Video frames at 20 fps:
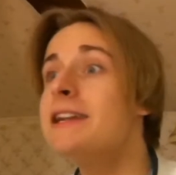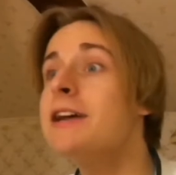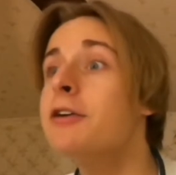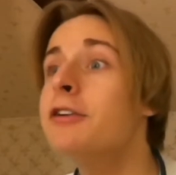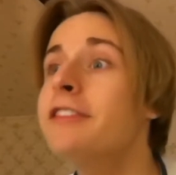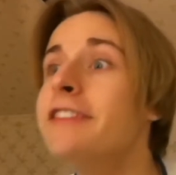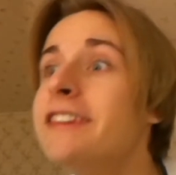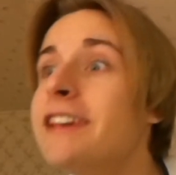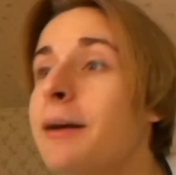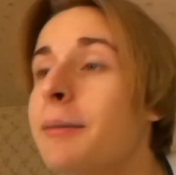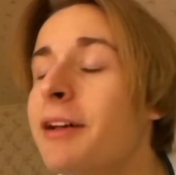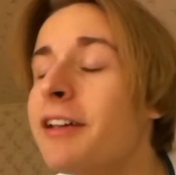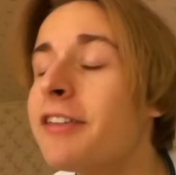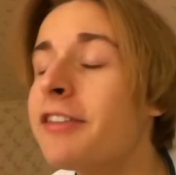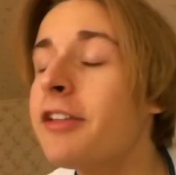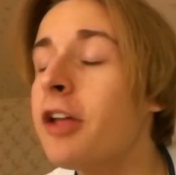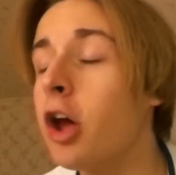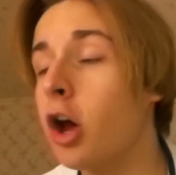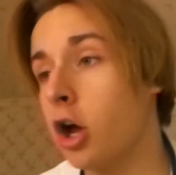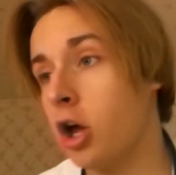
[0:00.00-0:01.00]
aussi un
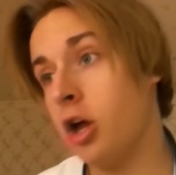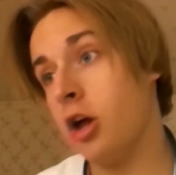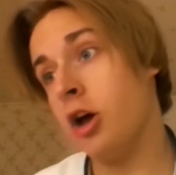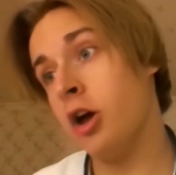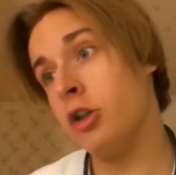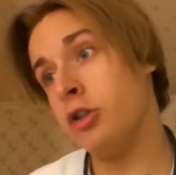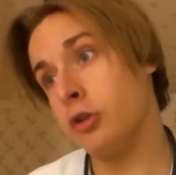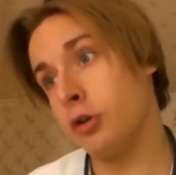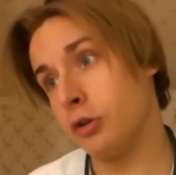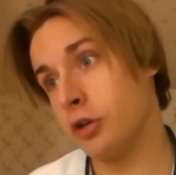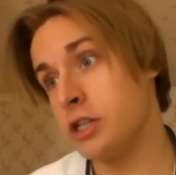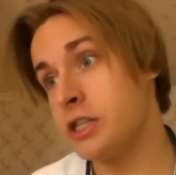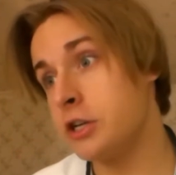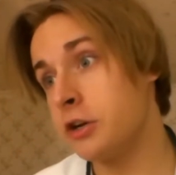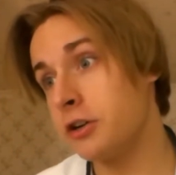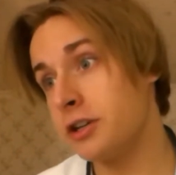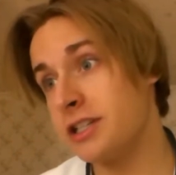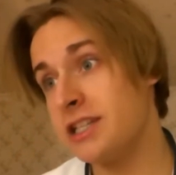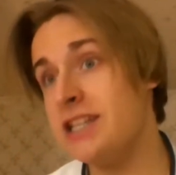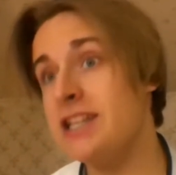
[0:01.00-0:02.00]
master en
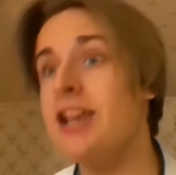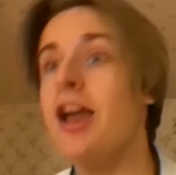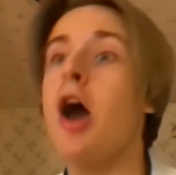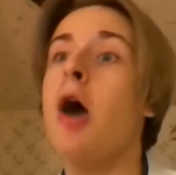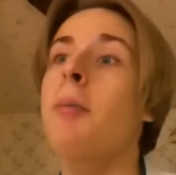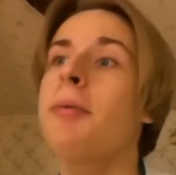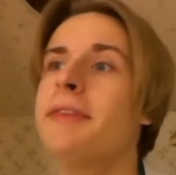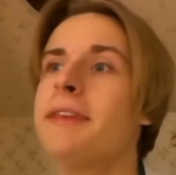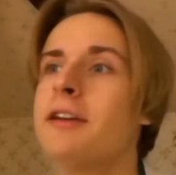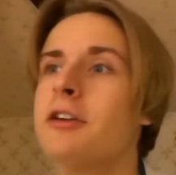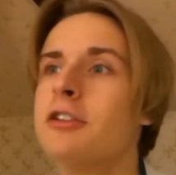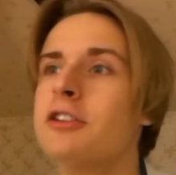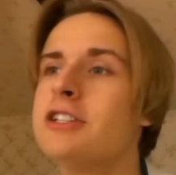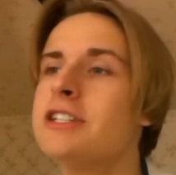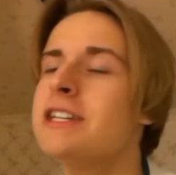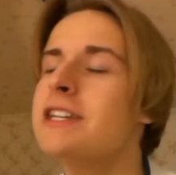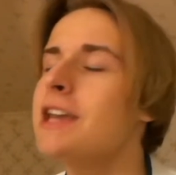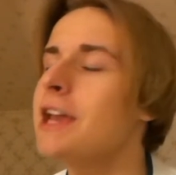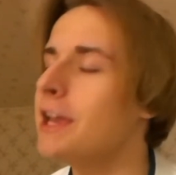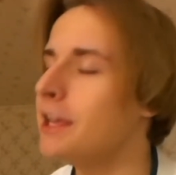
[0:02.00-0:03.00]
neurochirurgie, en
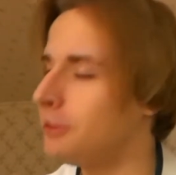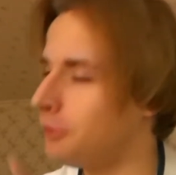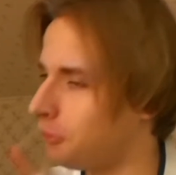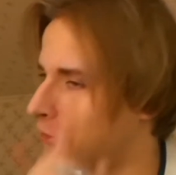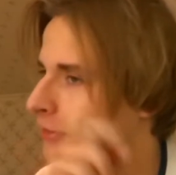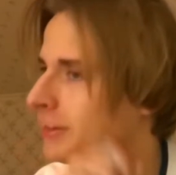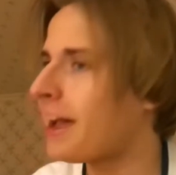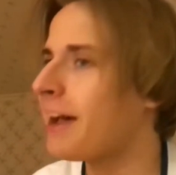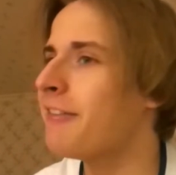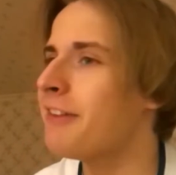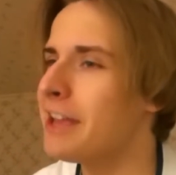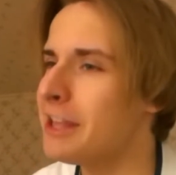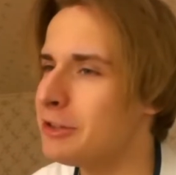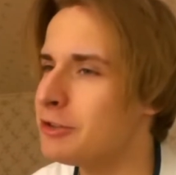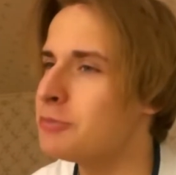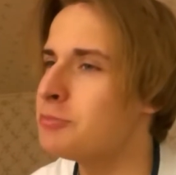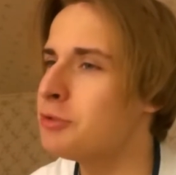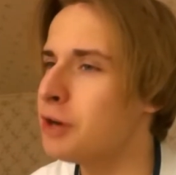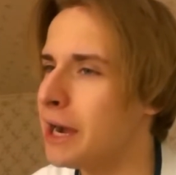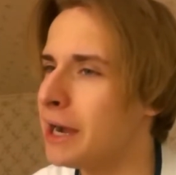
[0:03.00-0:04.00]
psychologie et dans le travail
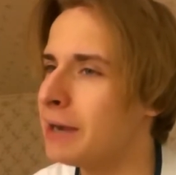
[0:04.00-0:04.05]
du bois.